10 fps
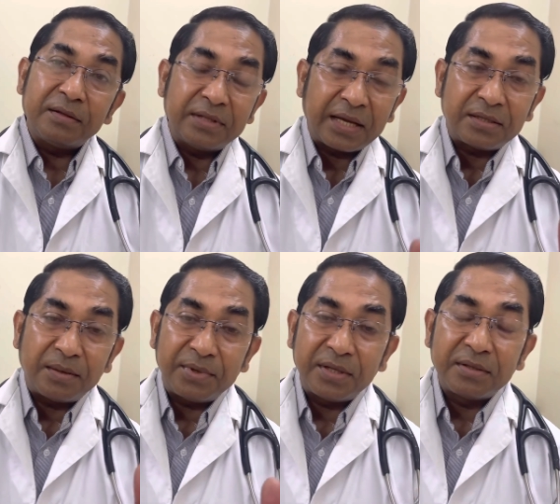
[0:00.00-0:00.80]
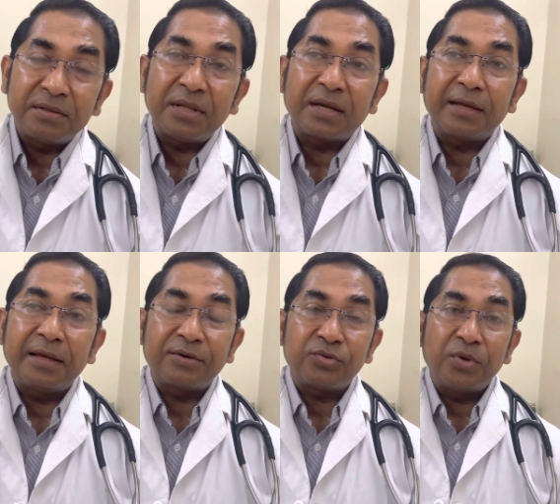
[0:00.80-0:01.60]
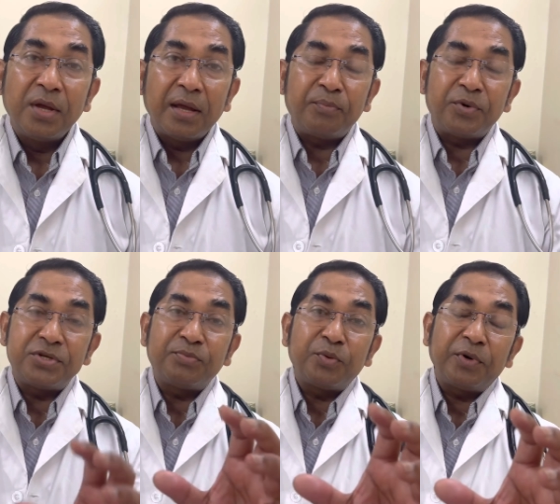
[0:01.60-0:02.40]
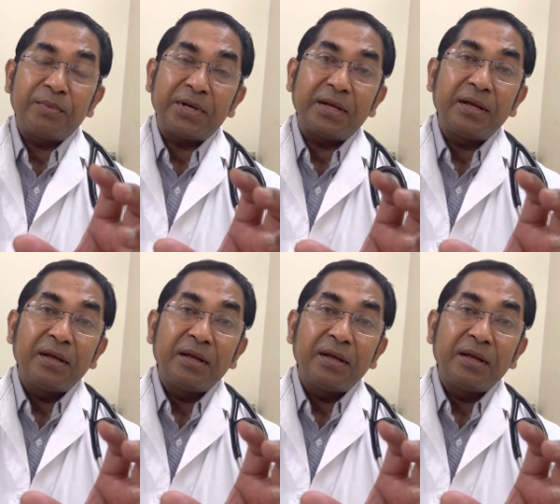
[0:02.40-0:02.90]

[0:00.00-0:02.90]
দেখা যাবে তাকে একটু পর্যাপ্ত পরিমাণে